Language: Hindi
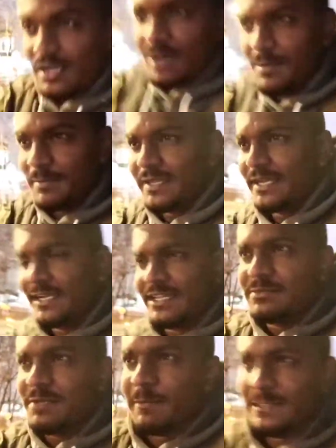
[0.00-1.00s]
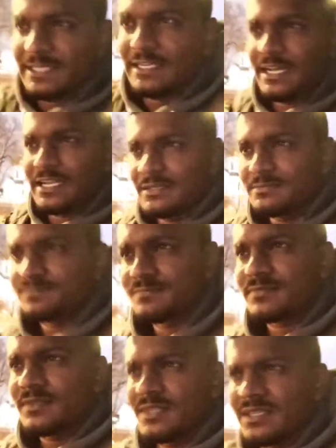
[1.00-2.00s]
अभी मैंने एटीएम से पैसे निकाला
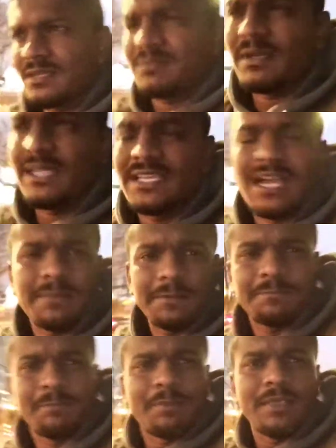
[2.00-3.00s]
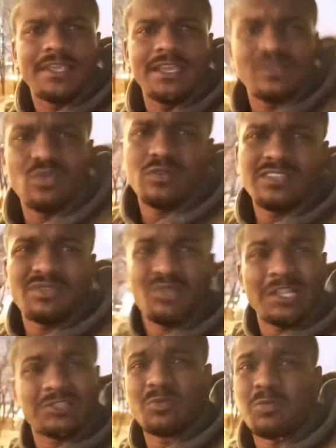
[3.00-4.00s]
भाई यहाँ पर पी के लोग
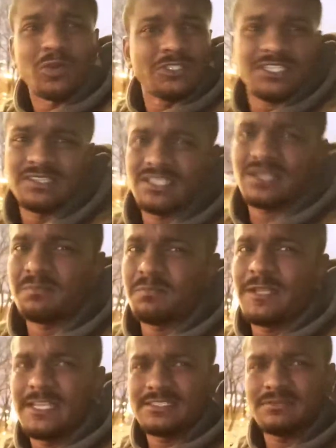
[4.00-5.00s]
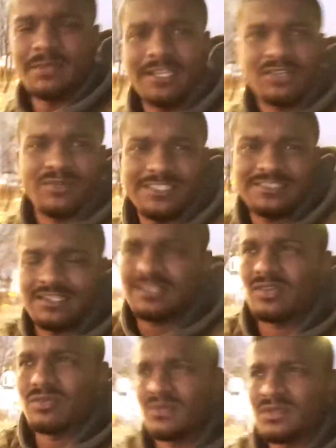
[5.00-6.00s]
रात को बहुत चलते हैं प्लीज़ मैं रिक्वेस्ट
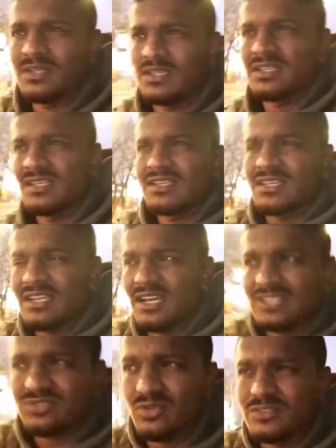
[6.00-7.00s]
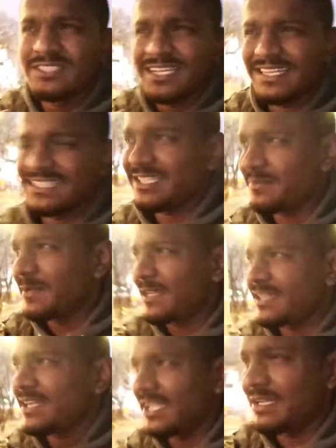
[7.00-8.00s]
करता हूँ रात को चलने से
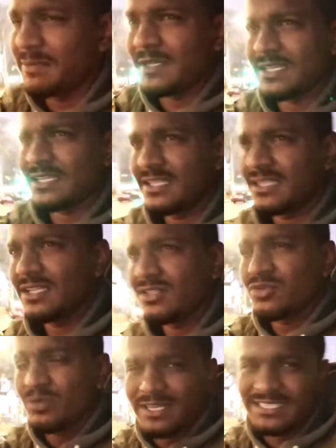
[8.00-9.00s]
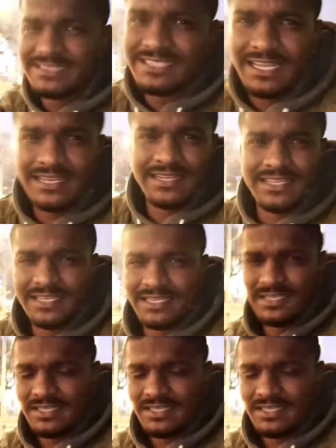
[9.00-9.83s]
पहले कहीं भी थोड़ा सा ध्यान रखें